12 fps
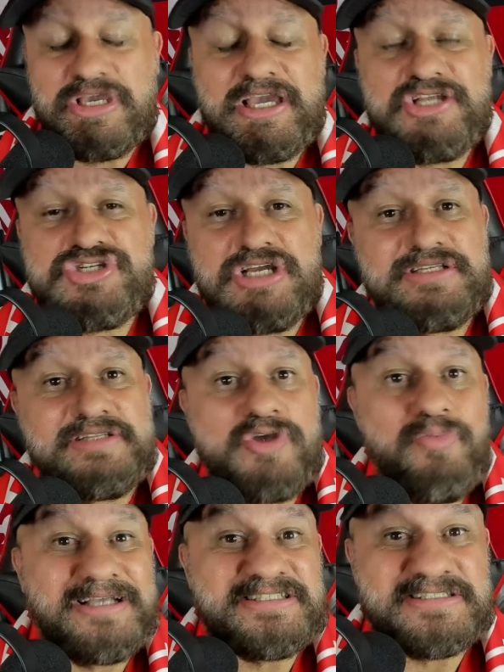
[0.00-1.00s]
que adianta ter
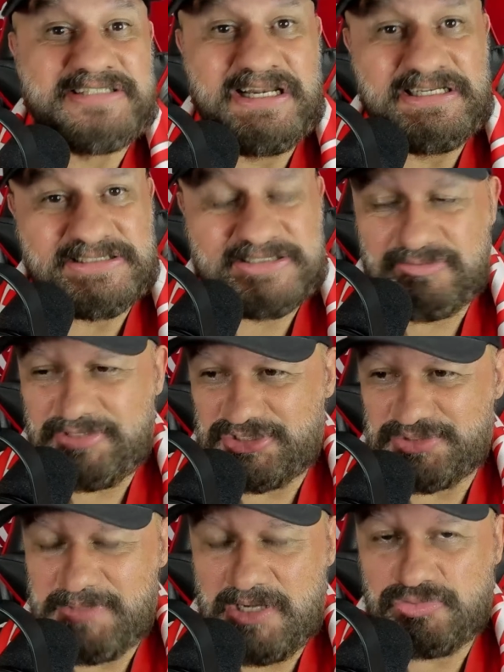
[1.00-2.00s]
uma seleção nas
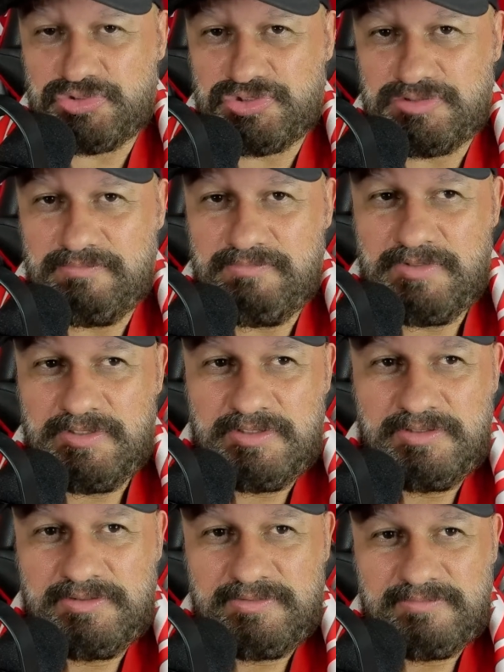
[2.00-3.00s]
mãos
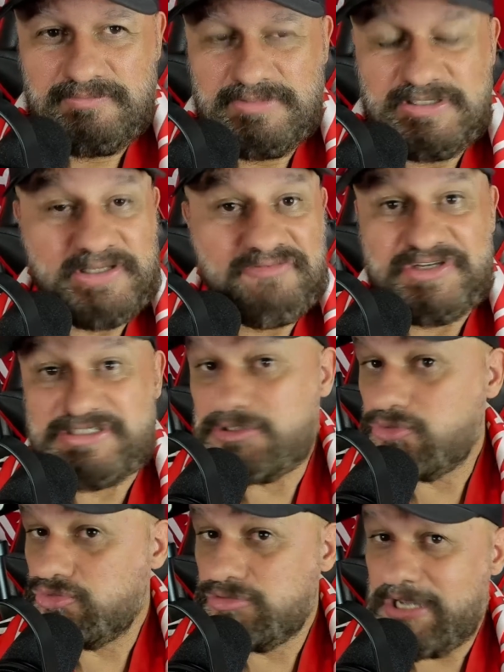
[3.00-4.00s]
e tá
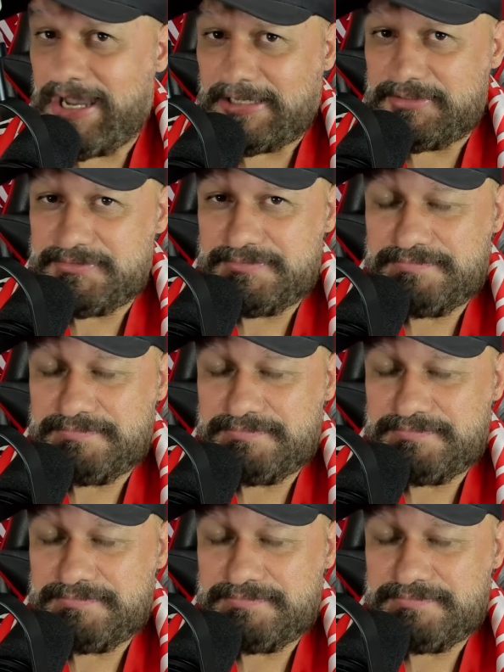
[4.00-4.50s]
fazendo tudo errado?